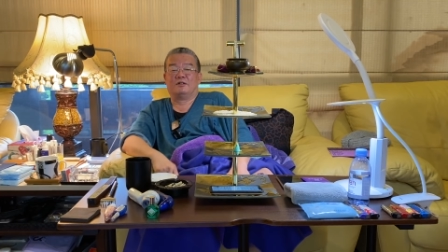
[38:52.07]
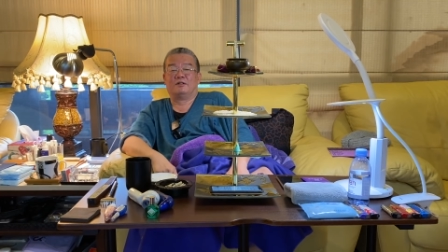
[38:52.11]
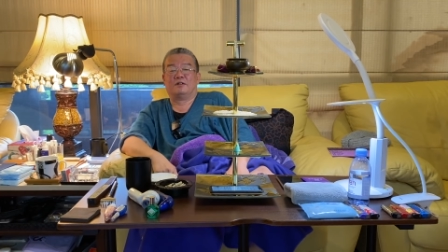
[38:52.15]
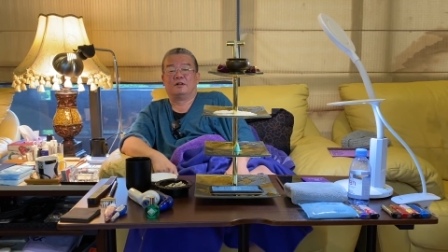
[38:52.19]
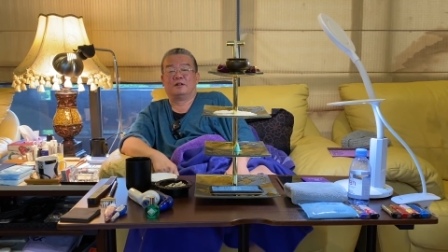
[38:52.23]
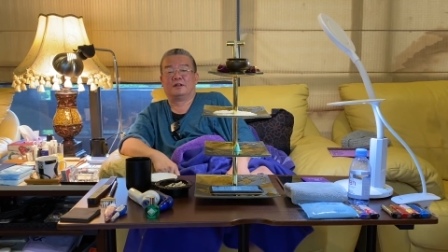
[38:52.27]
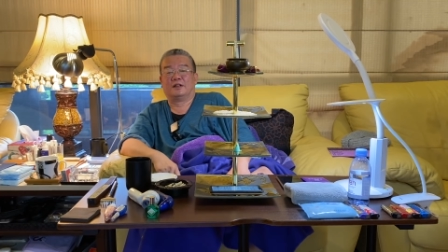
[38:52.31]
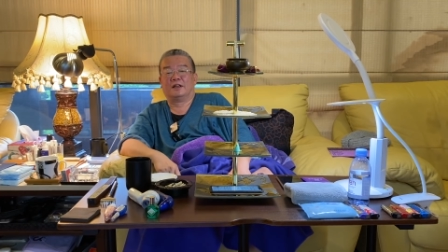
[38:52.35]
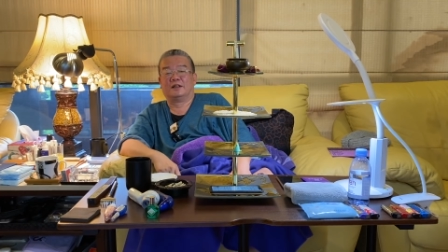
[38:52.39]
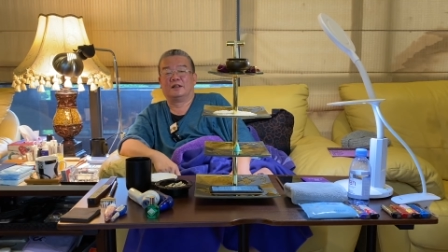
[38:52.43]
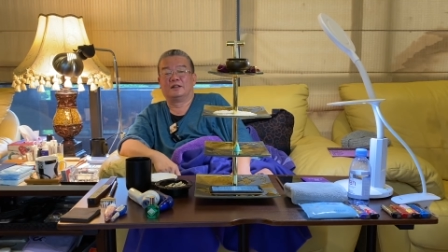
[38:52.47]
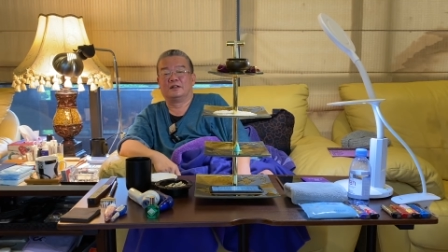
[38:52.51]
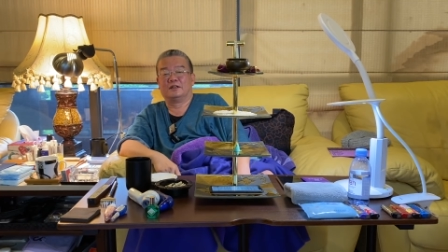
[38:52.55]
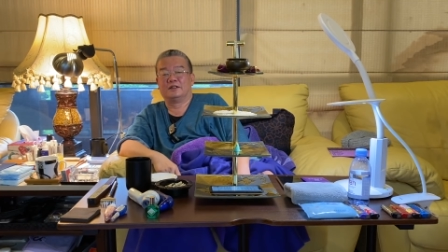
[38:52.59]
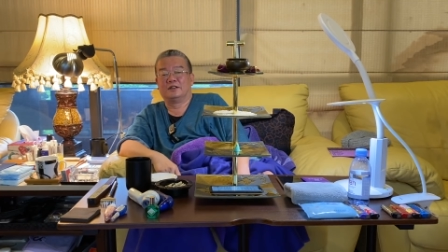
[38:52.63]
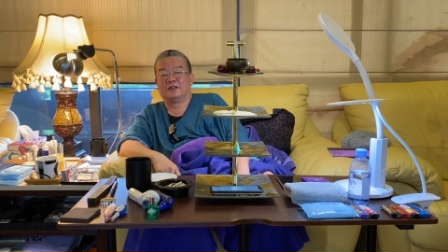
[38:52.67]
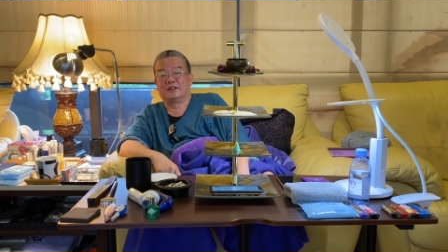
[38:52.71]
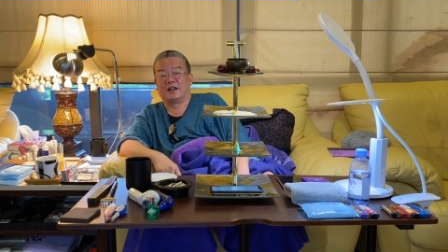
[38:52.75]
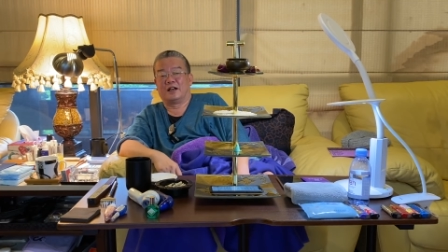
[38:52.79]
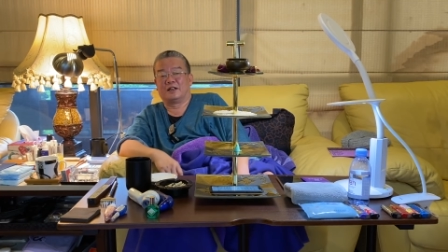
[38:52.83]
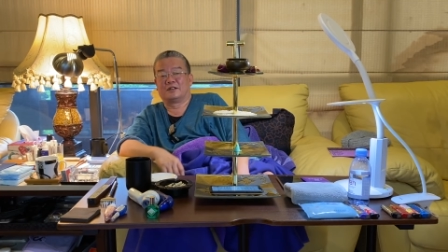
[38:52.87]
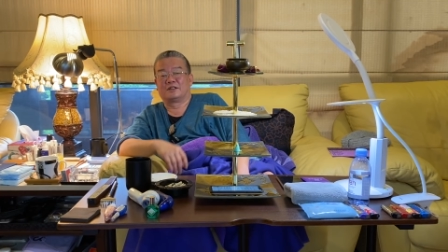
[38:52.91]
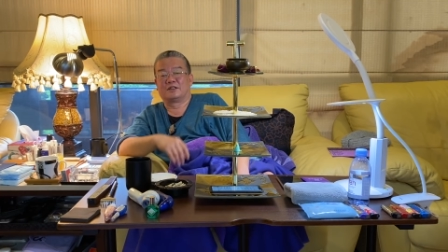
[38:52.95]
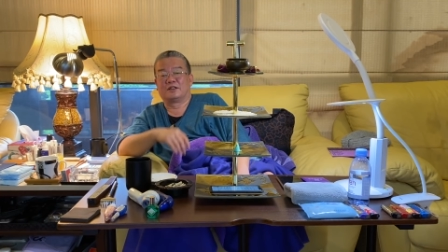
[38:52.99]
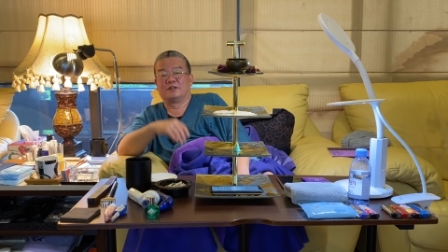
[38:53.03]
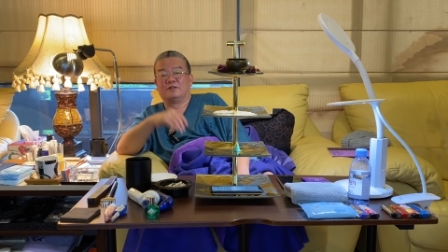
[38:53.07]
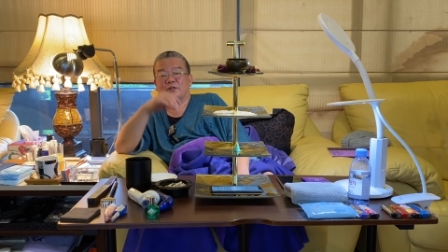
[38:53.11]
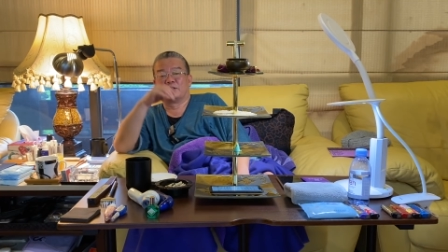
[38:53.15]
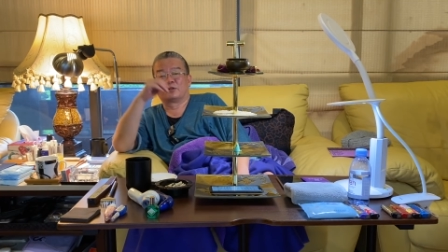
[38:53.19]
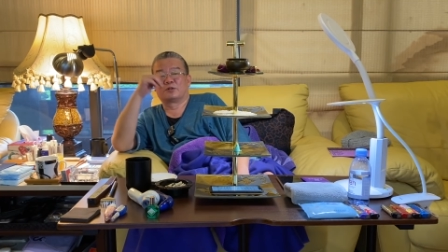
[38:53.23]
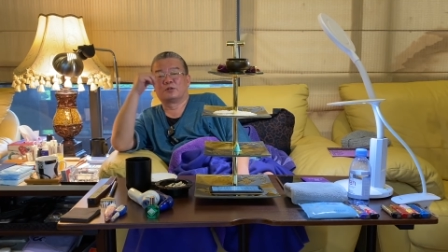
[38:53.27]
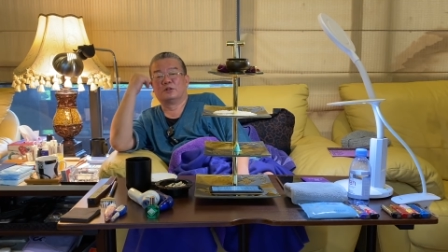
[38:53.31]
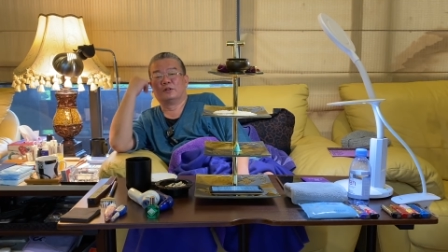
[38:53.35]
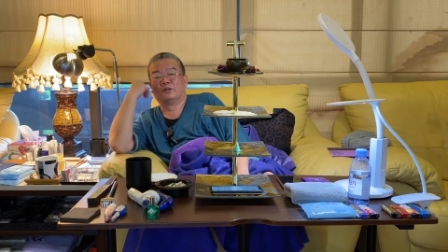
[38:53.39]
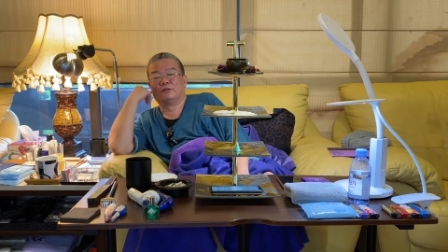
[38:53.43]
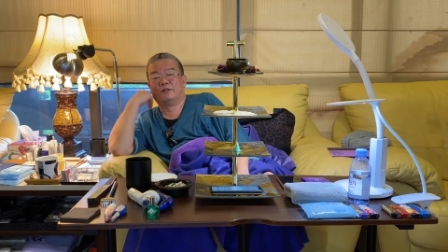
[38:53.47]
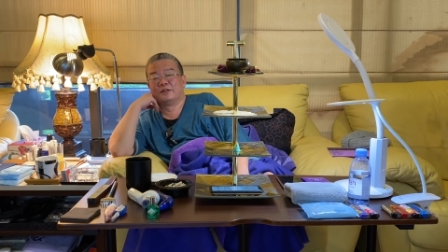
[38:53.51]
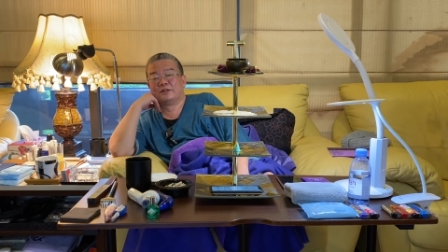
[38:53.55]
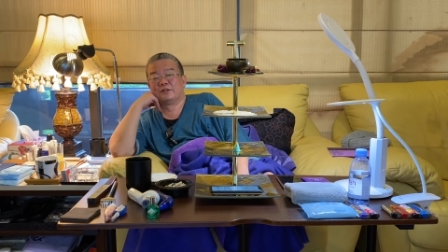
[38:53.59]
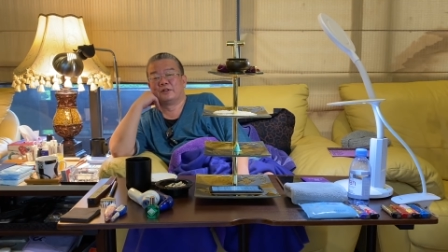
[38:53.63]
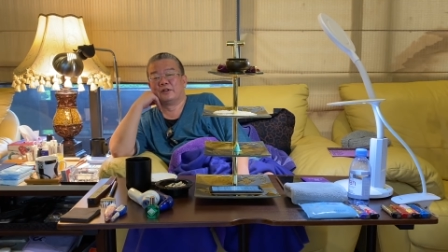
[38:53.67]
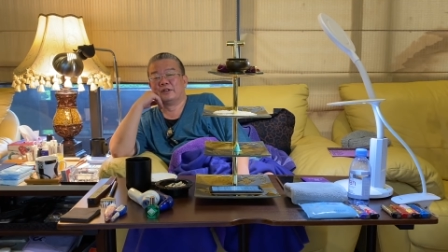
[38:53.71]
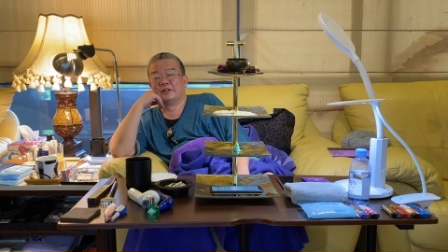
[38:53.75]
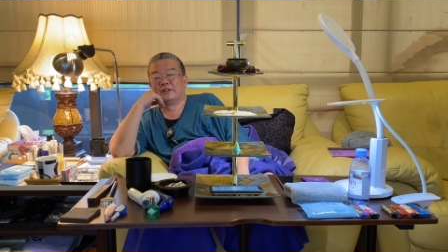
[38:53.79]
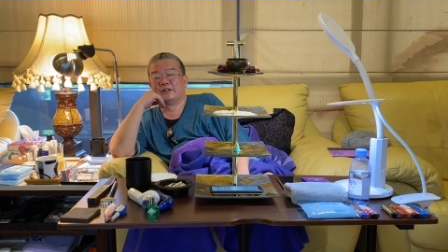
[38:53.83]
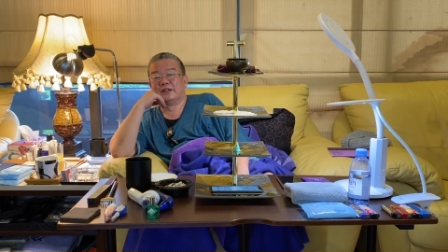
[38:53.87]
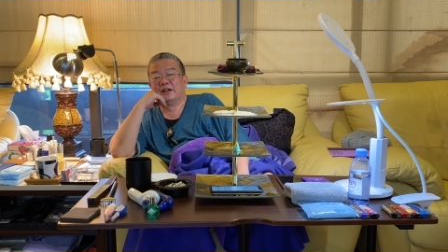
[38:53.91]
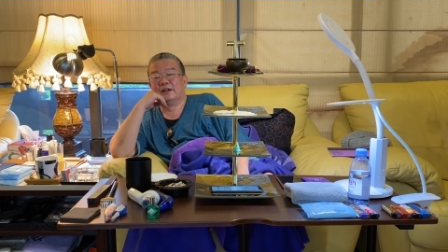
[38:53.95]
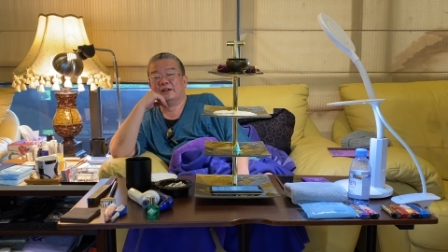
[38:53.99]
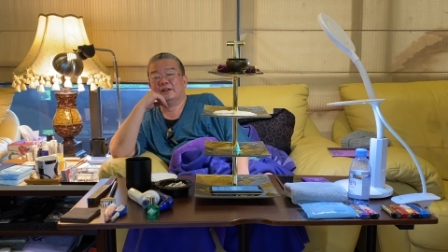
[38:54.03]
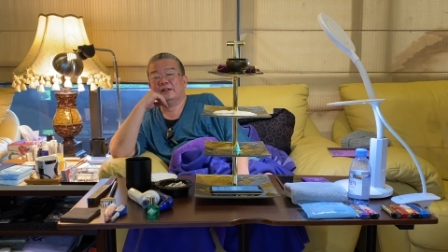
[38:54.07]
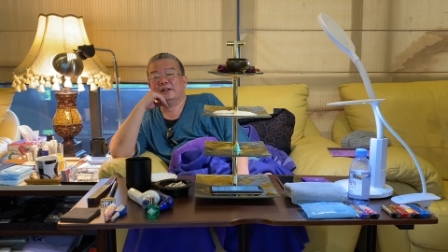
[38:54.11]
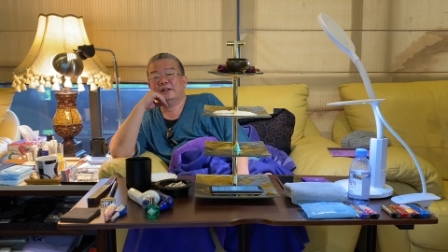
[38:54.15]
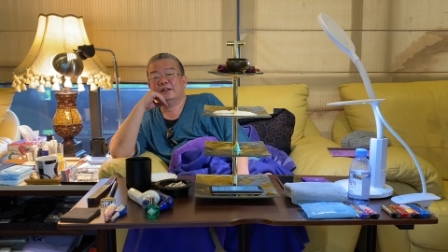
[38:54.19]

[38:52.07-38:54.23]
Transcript: 哇，难得你打字跟我说的完全一样。